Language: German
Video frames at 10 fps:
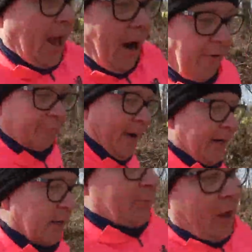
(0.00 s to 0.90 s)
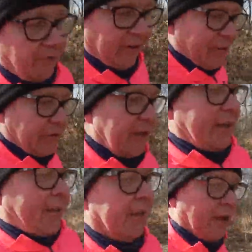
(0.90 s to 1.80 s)
auf meinem fast
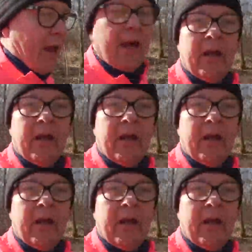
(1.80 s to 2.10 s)
täglichen